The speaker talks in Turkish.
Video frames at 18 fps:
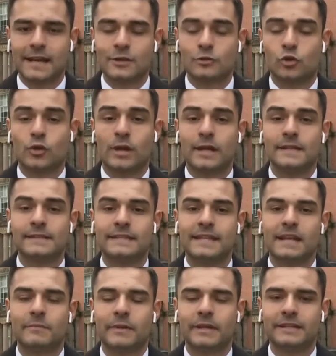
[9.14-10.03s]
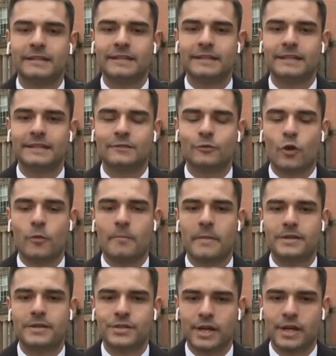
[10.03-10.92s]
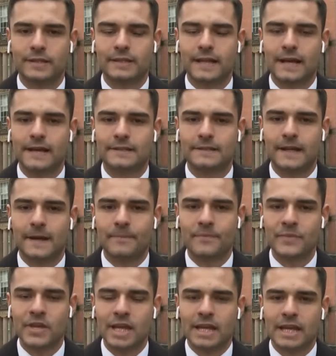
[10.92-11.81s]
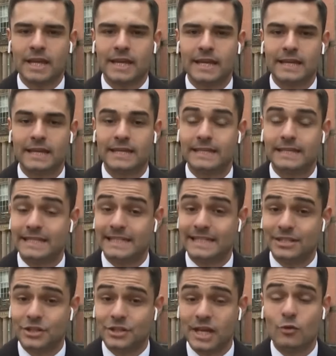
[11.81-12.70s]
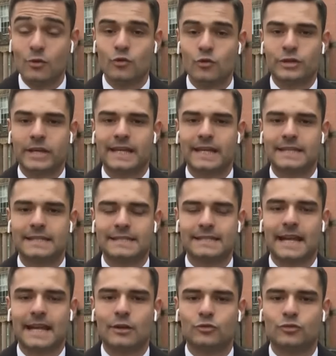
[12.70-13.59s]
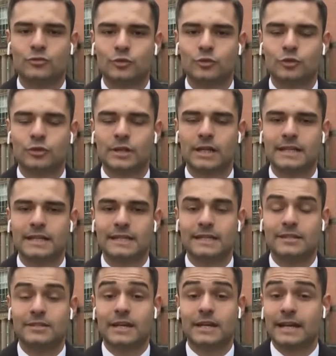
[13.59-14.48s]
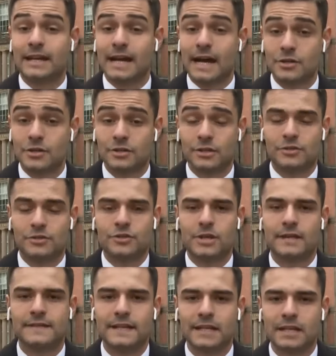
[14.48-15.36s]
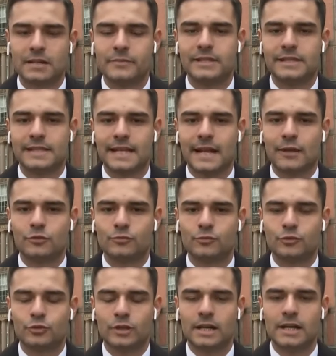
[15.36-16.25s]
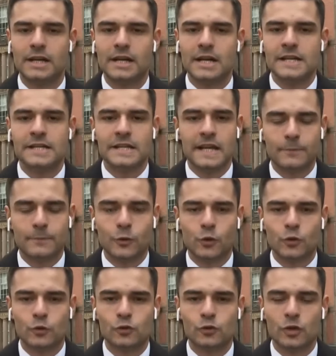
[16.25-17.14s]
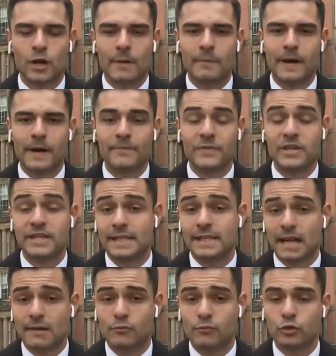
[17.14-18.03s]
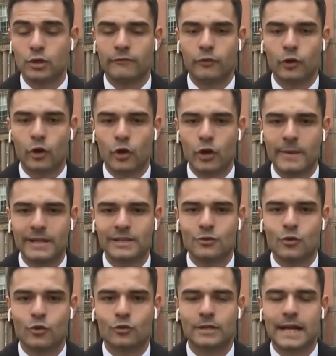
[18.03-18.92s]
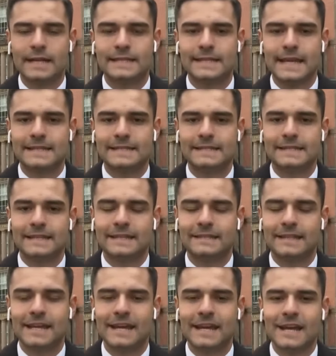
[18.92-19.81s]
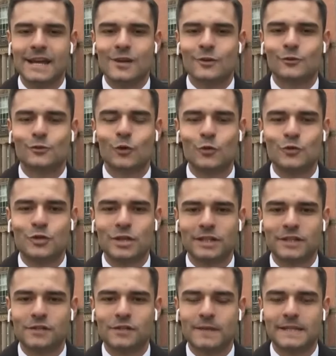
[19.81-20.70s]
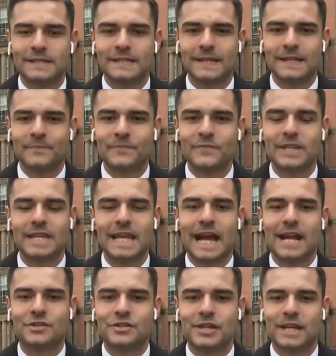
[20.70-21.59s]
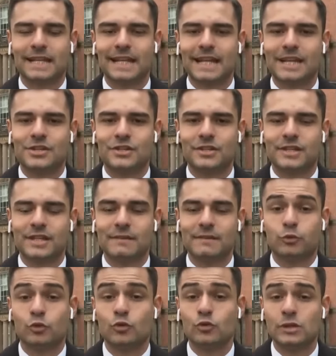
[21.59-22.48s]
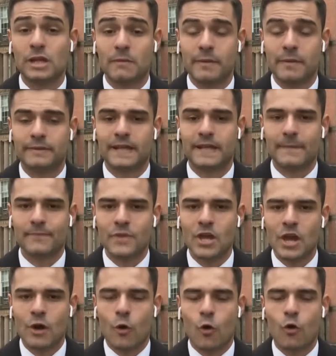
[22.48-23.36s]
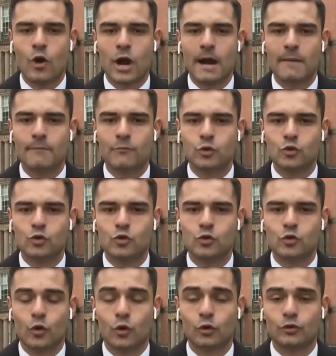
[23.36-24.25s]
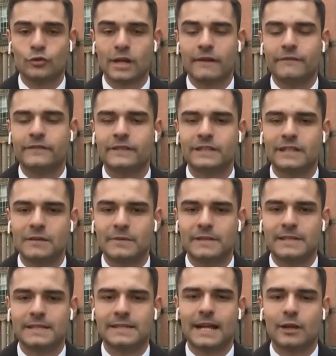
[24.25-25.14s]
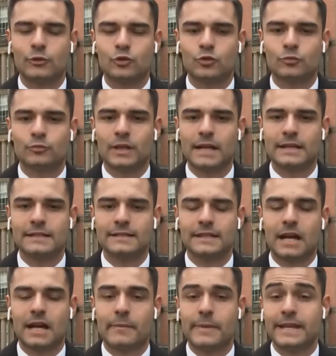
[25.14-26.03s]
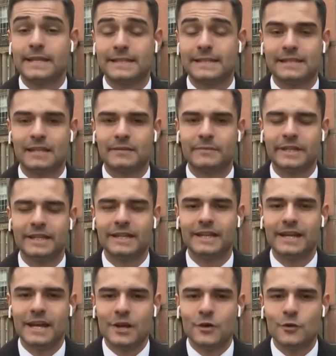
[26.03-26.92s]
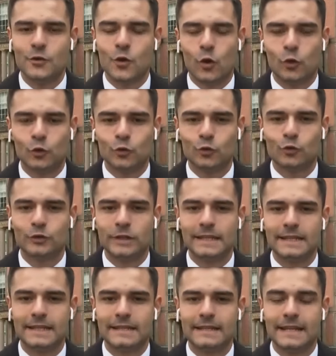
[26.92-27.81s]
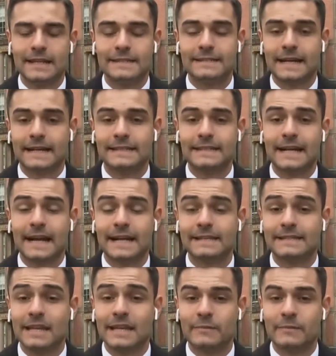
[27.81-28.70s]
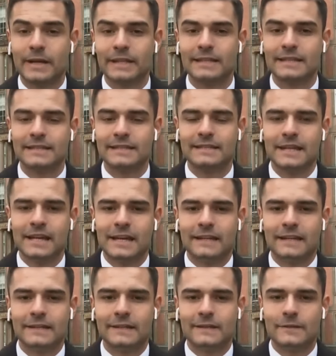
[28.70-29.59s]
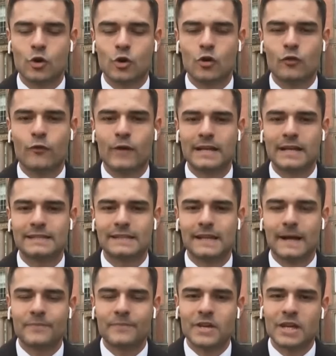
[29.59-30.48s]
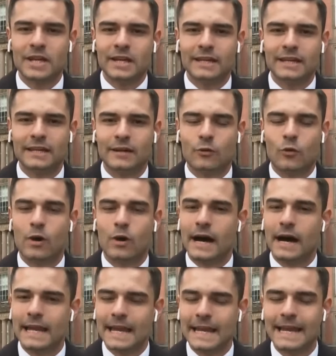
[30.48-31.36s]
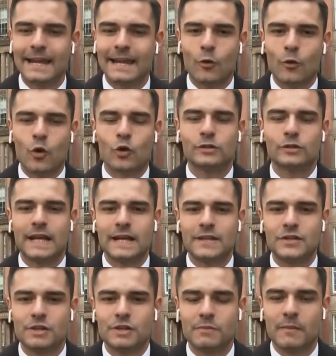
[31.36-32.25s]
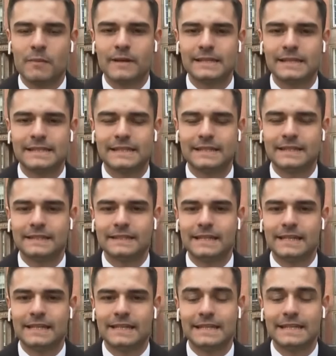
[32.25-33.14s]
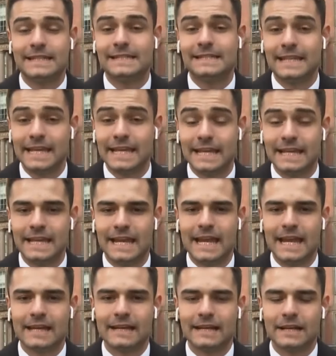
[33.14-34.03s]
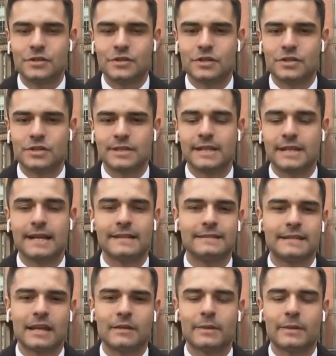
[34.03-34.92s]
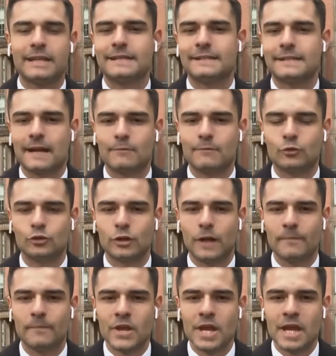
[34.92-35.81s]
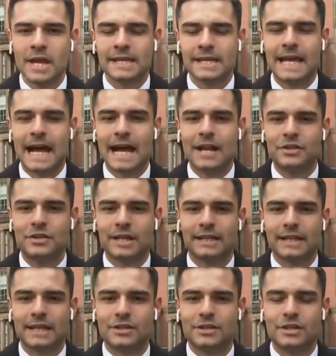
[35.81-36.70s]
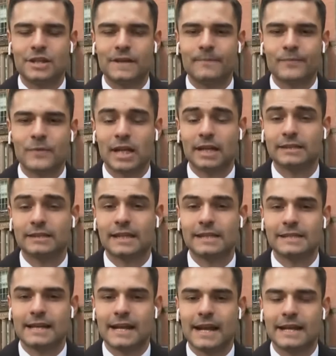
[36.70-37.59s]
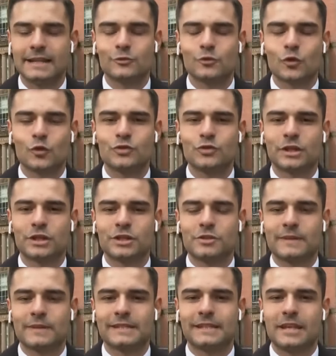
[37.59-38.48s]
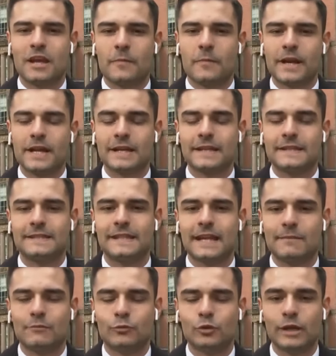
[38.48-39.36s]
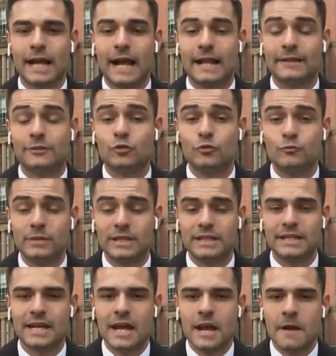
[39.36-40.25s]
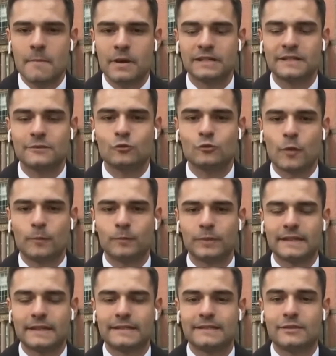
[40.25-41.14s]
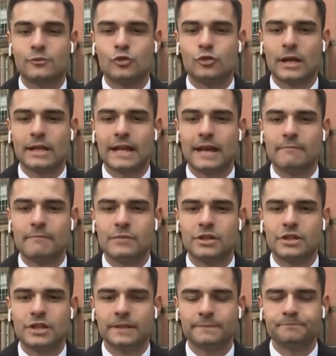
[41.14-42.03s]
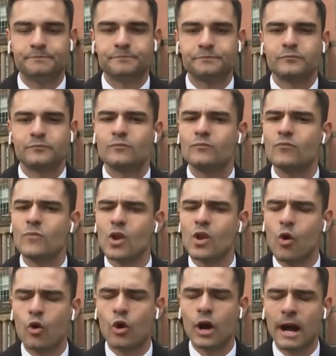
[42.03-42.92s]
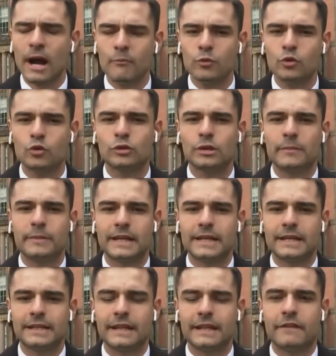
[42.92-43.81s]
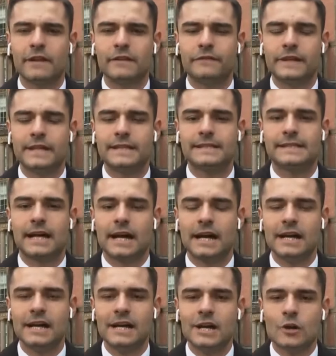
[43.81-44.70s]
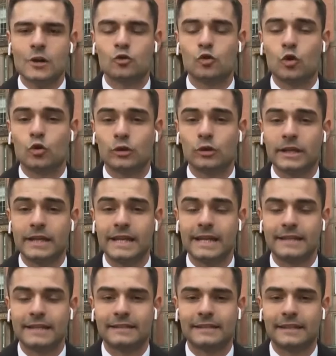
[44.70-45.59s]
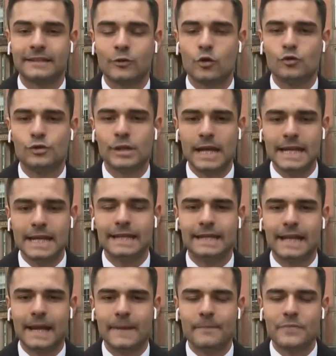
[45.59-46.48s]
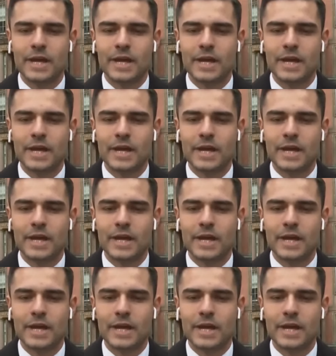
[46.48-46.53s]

son antrenmanını normal şartlarda e, gideceği ülkenin stadyumunda, gide, e, karşılaşacağı takımın stadyumunda yapıyordu ama İstanbul'da Florya Metin Oktay tesislerinde son çalışması gerçekleşti. Bunun sebebi de Okan Buruk, Old Trafford gibi stadyumlarda kamera sisteminin yoğunluğu nedeniyle taktik antrenmanların e, çok fazla e, alenen ortaya çıkmaması e, isteğiyle açıkçası antrenman İstanbul'da gerçekleşti. Galatasaray'da son çalışmasını yaparak İstanbul'a geldi. Dün bir basın toplantısı düzenlenmişti. Okan Buruk'la birlikte Wilfried Zaha soruları yanıtladı. Özellikle